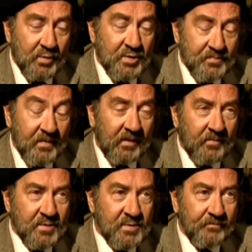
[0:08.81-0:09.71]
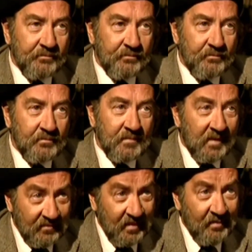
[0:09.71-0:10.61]
Bu iş benim işim.
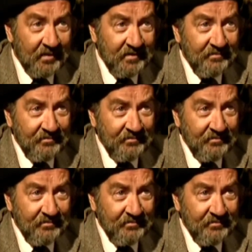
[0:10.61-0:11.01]
Ver